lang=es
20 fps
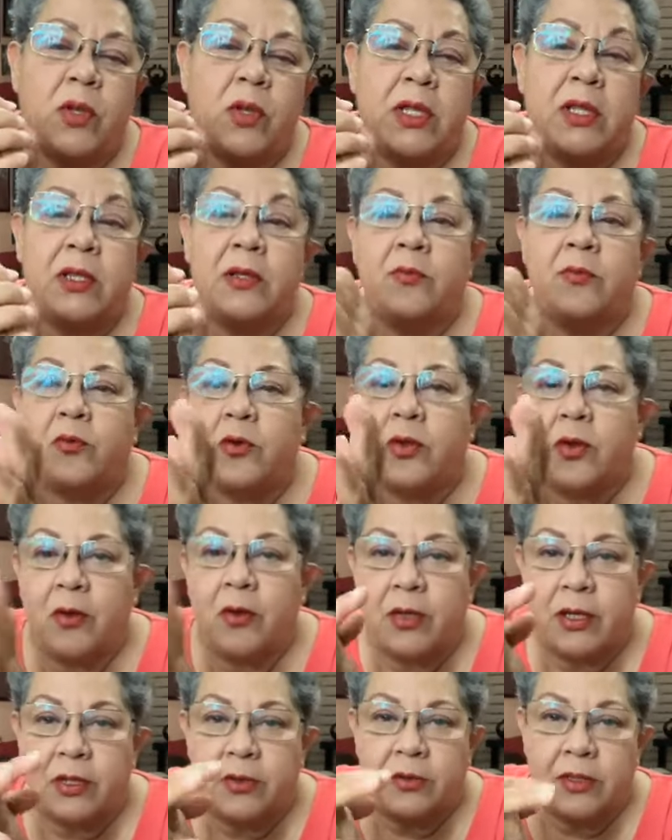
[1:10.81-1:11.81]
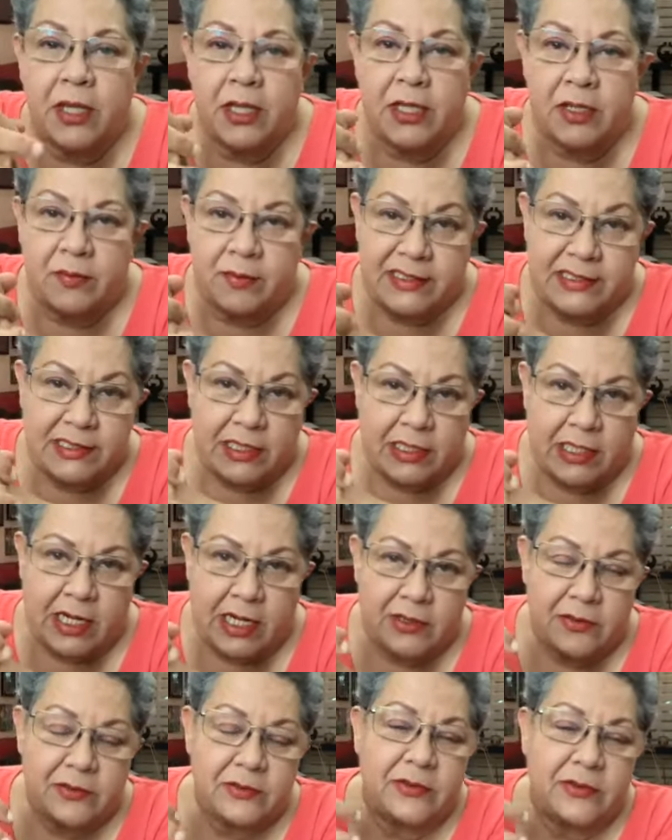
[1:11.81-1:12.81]
Y murió hoy doña Irma
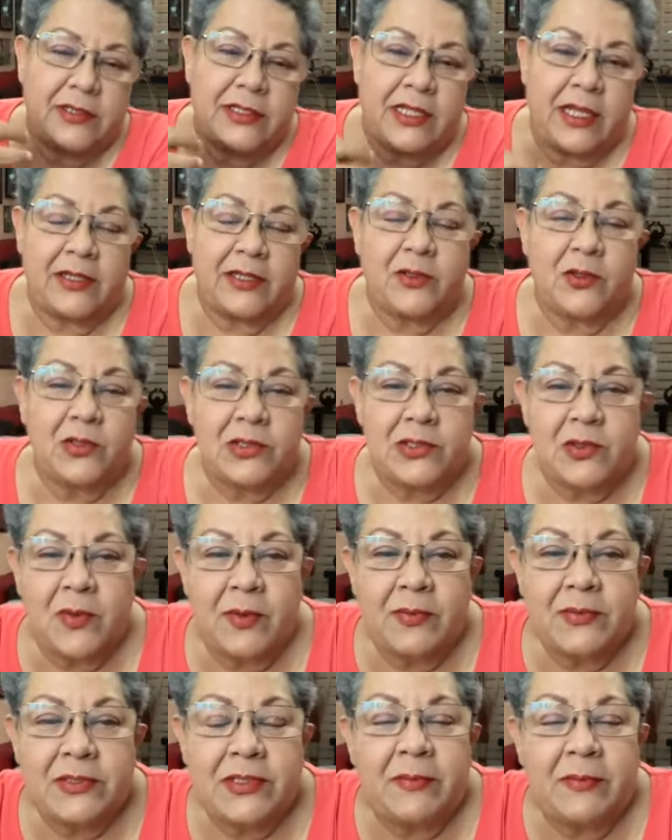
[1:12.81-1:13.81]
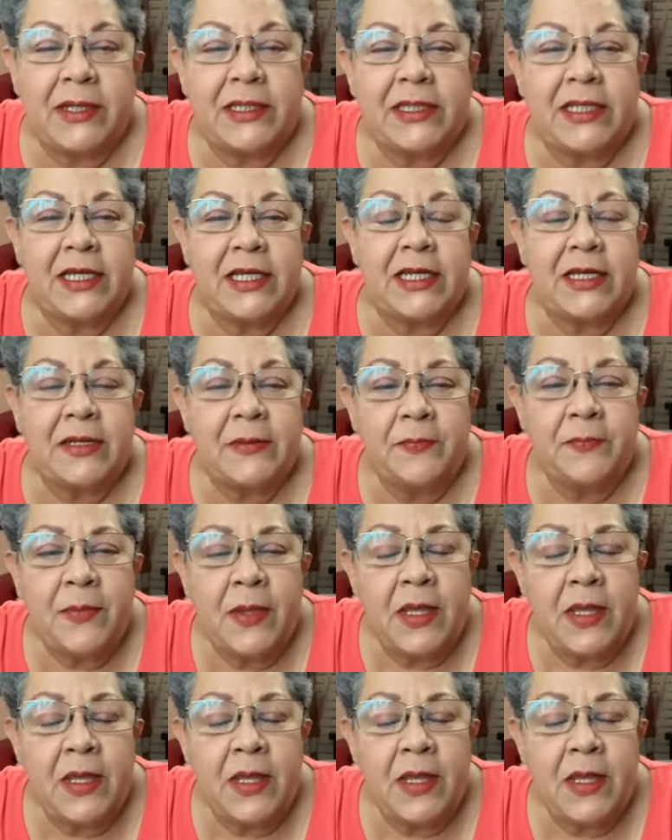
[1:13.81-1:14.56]
Serrano. Ahorita de todo eso vamos a platicar.